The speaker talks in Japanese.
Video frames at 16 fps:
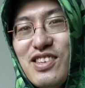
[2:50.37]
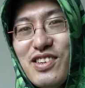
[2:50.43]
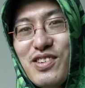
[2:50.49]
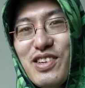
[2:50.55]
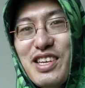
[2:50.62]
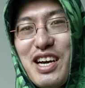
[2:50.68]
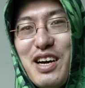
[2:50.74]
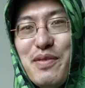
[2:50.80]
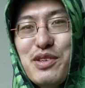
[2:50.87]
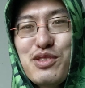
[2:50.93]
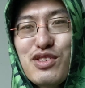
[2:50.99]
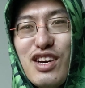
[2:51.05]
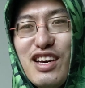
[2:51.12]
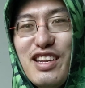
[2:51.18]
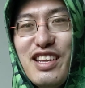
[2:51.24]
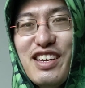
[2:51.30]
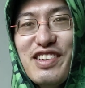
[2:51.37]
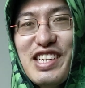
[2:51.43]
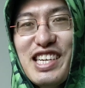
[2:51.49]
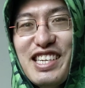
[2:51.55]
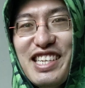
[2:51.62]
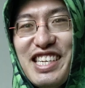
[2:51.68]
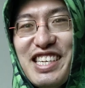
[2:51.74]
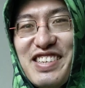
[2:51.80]
これやべえ使えねえよい
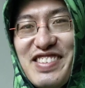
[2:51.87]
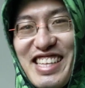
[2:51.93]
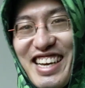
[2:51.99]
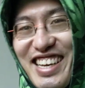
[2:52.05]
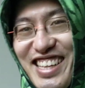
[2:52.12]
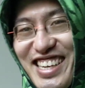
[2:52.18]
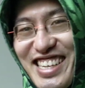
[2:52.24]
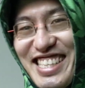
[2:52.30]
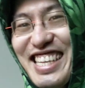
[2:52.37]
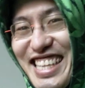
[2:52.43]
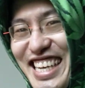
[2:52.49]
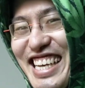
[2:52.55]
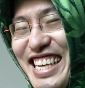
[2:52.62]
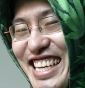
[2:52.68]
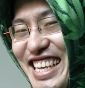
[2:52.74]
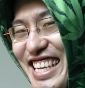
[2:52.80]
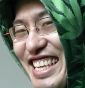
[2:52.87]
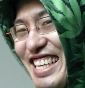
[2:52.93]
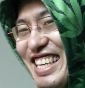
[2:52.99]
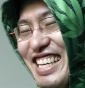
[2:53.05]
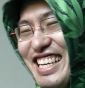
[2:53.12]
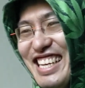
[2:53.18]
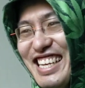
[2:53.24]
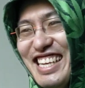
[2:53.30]
らねえよみたいな言ってて
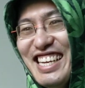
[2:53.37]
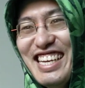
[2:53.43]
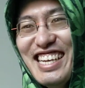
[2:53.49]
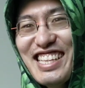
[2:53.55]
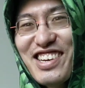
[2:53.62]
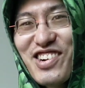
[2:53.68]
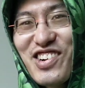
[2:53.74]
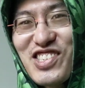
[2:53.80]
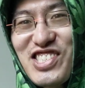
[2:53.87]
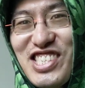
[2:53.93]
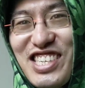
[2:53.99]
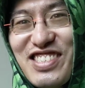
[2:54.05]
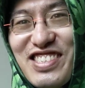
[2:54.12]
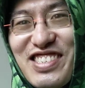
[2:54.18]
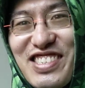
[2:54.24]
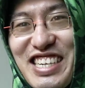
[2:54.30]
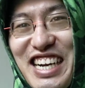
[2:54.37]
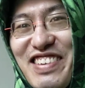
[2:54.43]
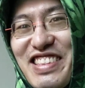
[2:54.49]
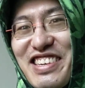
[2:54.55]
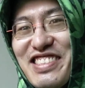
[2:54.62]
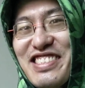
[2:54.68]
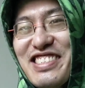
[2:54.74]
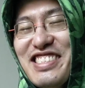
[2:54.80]
欲しいやついるかみ
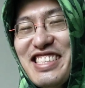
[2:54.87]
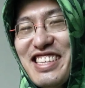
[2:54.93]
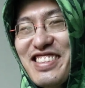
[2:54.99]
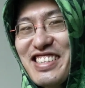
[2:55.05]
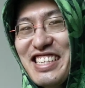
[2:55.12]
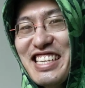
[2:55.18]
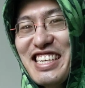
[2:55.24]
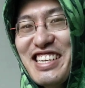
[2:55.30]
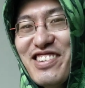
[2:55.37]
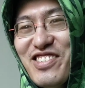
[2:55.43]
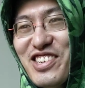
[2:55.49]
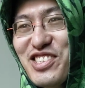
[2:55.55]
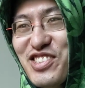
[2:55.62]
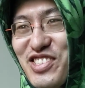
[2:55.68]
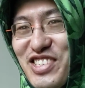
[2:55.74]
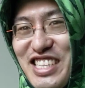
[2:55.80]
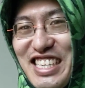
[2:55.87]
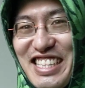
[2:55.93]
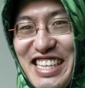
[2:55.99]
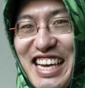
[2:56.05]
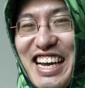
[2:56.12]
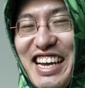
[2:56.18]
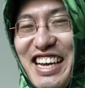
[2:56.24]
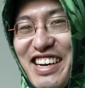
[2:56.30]
たいな言った時に俺ちょうどいたん
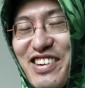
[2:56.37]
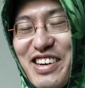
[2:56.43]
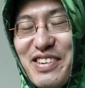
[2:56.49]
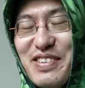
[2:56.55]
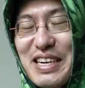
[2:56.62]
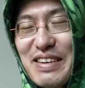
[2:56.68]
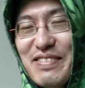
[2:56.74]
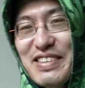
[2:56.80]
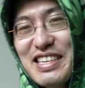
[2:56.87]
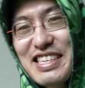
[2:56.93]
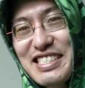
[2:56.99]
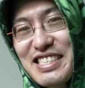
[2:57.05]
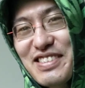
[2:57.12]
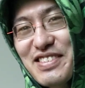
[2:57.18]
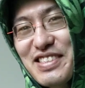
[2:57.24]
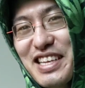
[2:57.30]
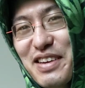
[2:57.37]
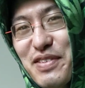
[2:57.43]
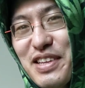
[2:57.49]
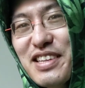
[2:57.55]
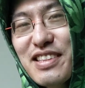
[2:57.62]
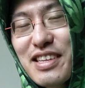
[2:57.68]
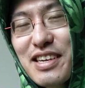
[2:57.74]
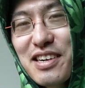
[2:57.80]
で俺村上隆さんの大
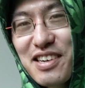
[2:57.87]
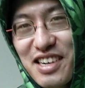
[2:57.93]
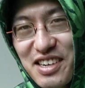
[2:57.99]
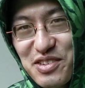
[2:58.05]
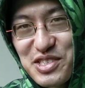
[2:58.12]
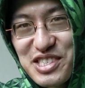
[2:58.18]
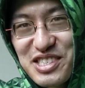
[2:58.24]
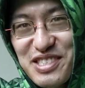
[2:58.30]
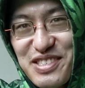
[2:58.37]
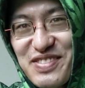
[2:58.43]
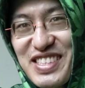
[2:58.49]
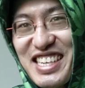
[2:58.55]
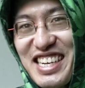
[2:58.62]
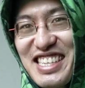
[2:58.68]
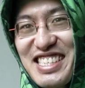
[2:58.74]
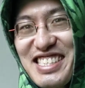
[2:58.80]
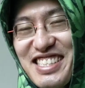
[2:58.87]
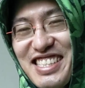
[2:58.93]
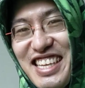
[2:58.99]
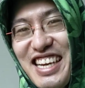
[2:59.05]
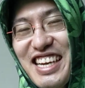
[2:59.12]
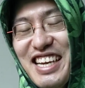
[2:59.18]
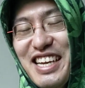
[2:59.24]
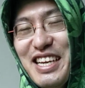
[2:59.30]
ファンなんだよはい欲しいですみたいな感じ
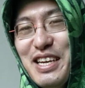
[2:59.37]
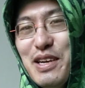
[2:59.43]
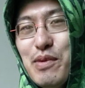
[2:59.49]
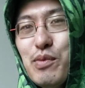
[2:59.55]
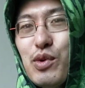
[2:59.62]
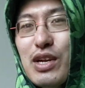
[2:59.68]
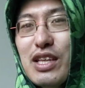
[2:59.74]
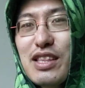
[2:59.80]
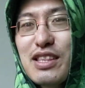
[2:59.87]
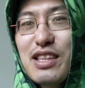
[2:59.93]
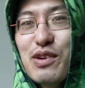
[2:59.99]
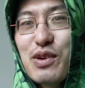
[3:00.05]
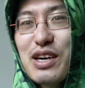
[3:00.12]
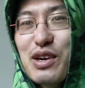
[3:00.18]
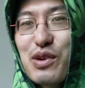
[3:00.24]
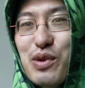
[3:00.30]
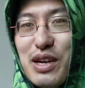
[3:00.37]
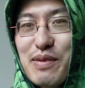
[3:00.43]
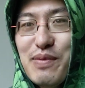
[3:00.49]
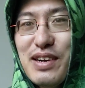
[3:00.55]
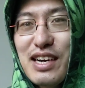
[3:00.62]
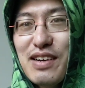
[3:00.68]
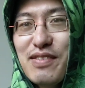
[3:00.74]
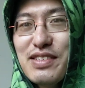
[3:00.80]
で言ってもらったのがこれ
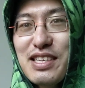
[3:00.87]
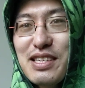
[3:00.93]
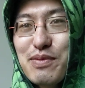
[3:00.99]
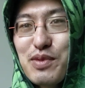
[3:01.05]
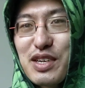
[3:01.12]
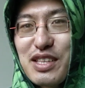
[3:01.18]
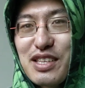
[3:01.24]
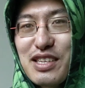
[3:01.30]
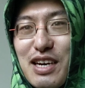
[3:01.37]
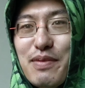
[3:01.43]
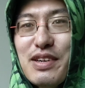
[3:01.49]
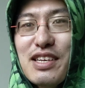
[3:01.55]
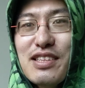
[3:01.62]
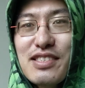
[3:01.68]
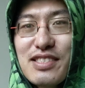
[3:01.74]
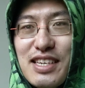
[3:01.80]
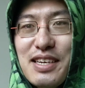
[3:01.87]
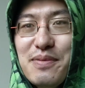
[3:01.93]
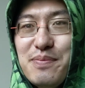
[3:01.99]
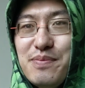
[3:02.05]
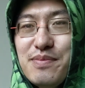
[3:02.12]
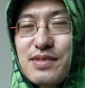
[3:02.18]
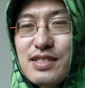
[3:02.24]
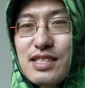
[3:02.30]
村上さんにも鍋なんですね
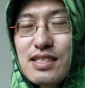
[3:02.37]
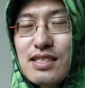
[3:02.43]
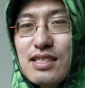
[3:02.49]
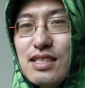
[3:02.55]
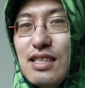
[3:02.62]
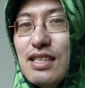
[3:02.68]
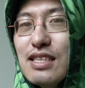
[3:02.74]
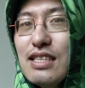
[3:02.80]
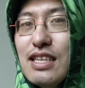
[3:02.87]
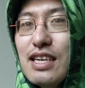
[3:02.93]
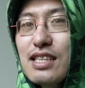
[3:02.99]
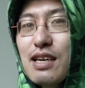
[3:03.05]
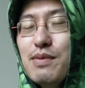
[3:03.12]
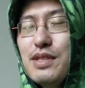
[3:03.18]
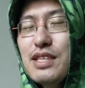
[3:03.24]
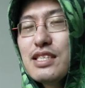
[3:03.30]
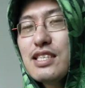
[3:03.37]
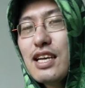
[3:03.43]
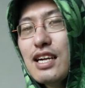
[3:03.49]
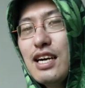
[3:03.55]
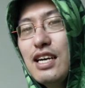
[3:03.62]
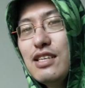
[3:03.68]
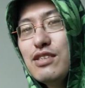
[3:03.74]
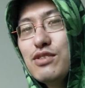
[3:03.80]
で多分ね世
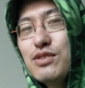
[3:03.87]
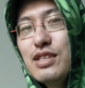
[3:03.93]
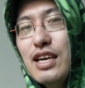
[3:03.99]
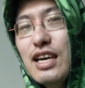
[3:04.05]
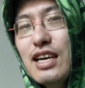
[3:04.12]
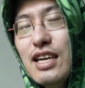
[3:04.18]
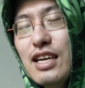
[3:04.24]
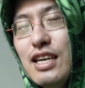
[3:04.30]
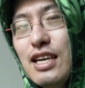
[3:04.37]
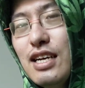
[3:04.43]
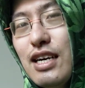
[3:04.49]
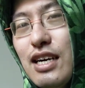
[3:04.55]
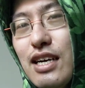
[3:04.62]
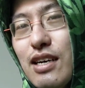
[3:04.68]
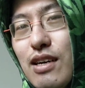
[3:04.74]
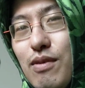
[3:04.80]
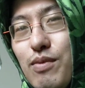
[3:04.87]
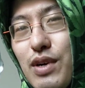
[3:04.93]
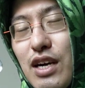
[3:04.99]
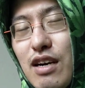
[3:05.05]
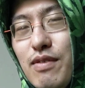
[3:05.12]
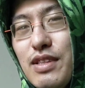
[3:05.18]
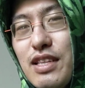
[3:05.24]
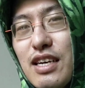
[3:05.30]
界中であの
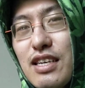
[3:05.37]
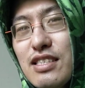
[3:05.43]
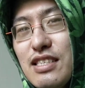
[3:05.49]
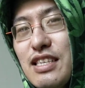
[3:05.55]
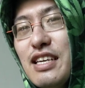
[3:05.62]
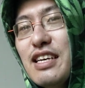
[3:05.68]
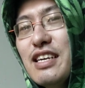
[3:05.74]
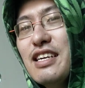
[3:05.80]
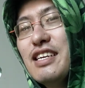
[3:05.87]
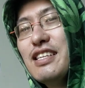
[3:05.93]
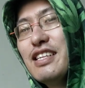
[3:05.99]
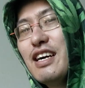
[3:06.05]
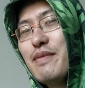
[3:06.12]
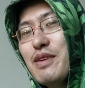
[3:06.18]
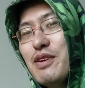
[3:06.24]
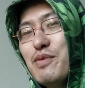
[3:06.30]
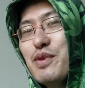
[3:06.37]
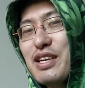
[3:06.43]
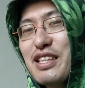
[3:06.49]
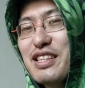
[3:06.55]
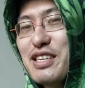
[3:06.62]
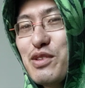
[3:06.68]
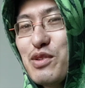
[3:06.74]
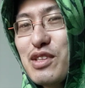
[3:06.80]
村上隆に鍋をも
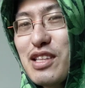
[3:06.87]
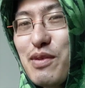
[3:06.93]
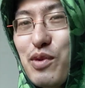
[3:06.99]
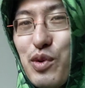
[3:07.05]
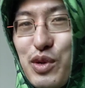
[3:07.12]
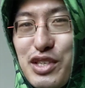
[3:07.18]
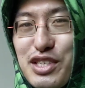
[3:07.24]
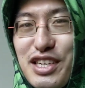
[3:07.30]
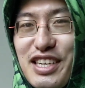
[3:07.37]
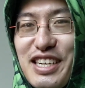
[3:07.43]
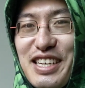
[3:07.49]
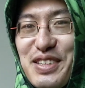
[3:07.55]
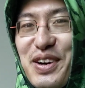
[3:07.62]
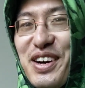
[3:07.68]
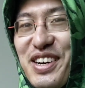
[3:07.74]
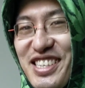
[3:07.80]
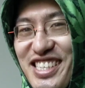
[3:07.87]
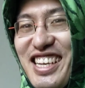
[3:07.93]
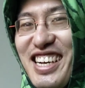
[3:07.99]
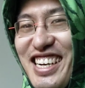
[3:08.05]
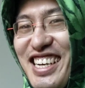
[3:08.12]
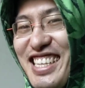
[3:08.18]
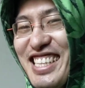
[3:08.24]
らった人って多分俺しかいないと思うんですよ